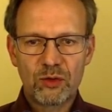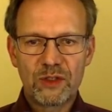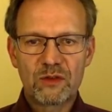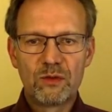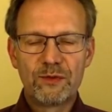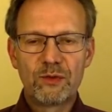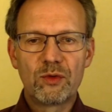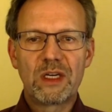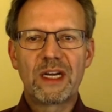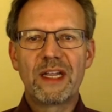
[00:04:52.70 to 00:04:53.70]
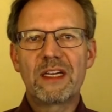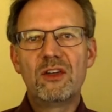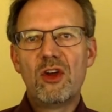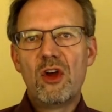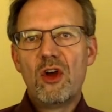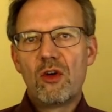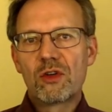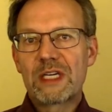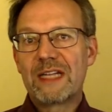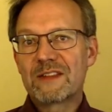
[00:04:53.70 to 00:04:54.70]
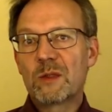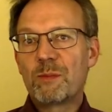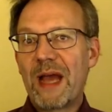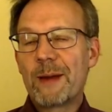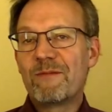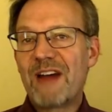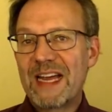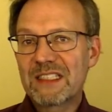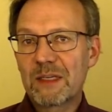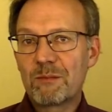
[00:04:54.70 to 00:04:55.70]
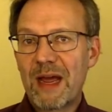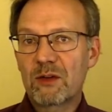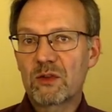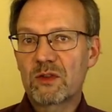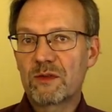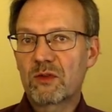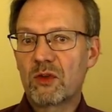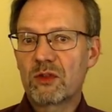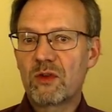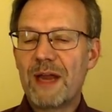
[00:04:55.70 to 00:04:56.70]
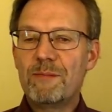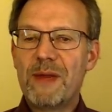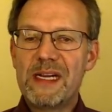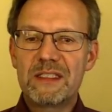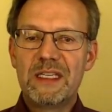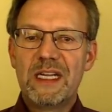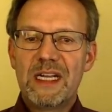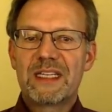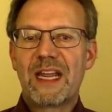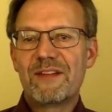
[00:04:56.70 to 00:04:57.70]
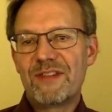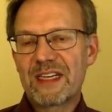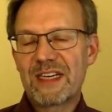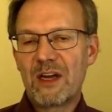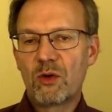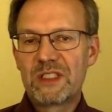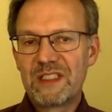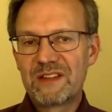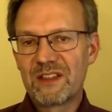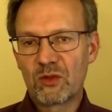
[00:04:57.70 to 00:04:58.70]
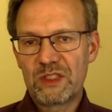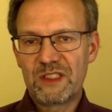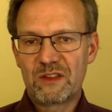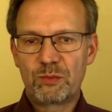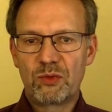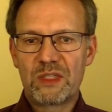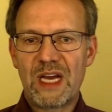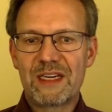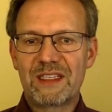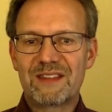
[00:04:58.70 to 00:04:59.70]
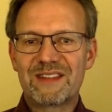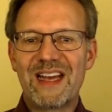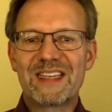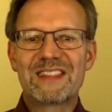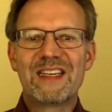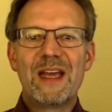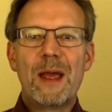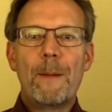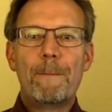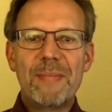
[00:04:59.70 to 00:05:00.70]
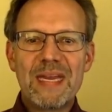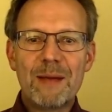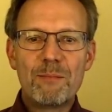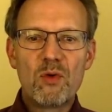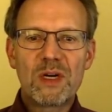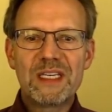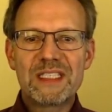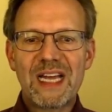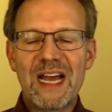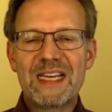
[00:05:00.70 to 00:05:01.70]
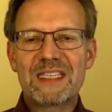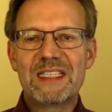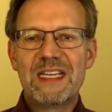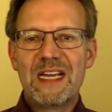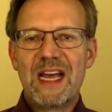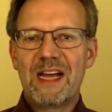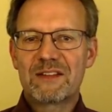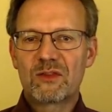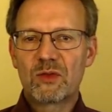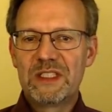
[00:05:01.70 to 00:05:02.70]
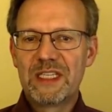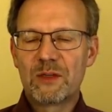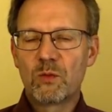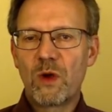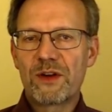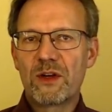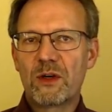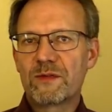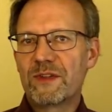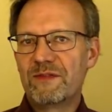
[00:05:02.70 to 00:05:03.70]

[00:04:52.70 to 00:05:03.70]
hinzufügen klicken und kannst dich bei einem weiteren Microsoft-Konto anmelden. Dann werden auch diese Notizbücher angezeigt. Mehr Möglichkeiten hast du hier in OneNote für